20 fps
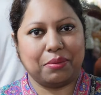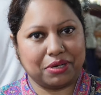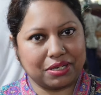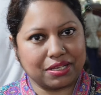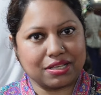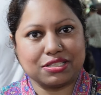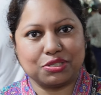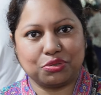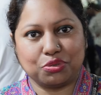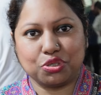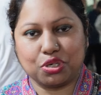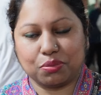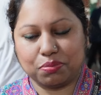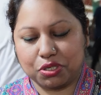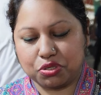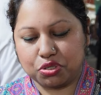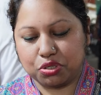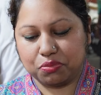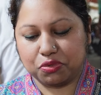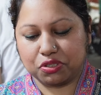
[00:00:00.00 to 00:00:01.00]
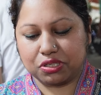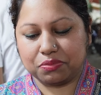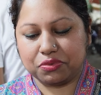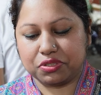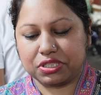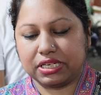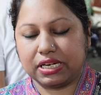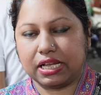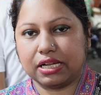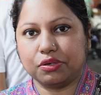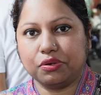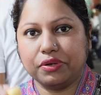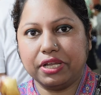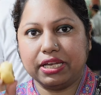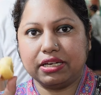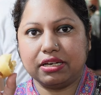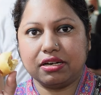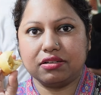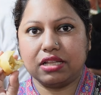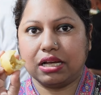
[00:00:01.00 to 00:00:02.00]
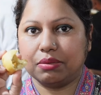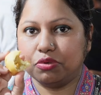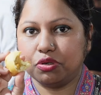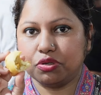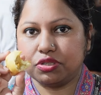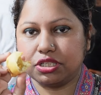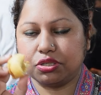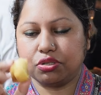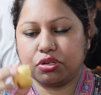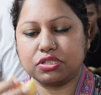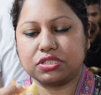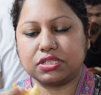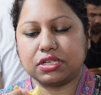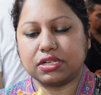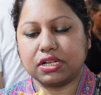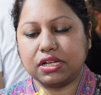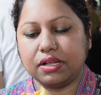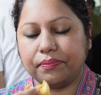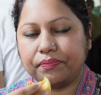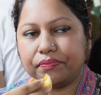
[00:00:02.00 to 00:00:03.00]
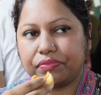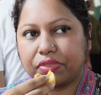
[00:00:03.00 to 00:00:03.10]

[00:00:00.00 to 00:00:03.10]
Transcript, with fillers: আমার কাছে তো সব কিছুই মোটামুটি লাগলো এটার দামও হচ্ছে দশ টাকা